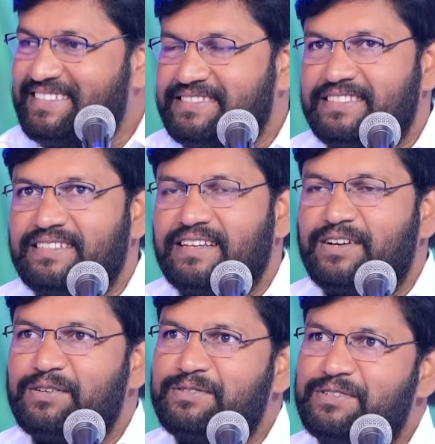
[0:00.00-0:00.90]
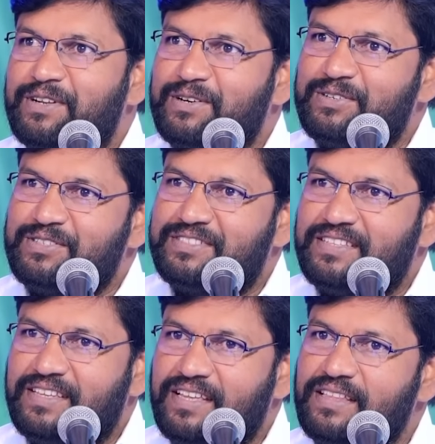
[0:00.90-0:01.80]
చిన్న కొంచెం డౌట్
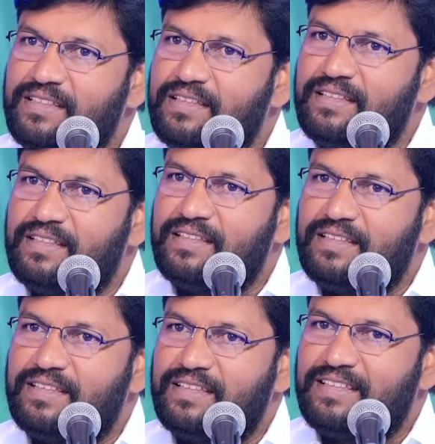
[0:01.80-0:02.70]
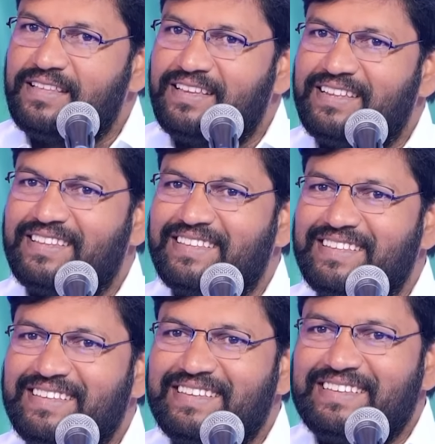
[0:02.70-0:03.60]
వచ్చింది అని
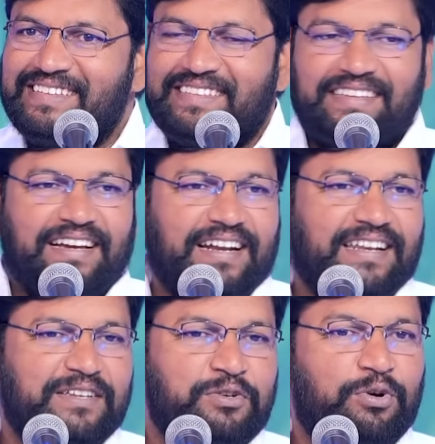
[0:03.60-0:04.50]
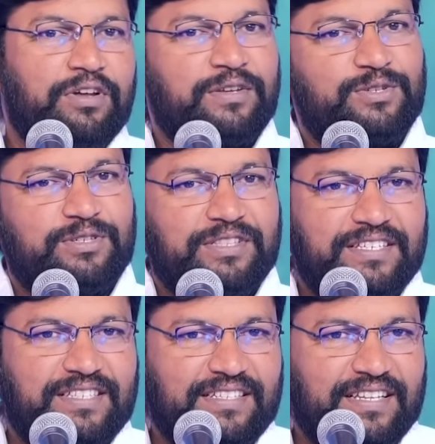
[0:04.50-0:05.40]
అట్లా ఇంకొక నిమిషం
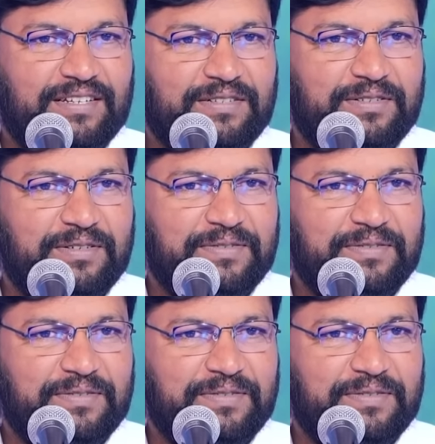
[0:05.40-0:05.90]
తీసేది అనుకో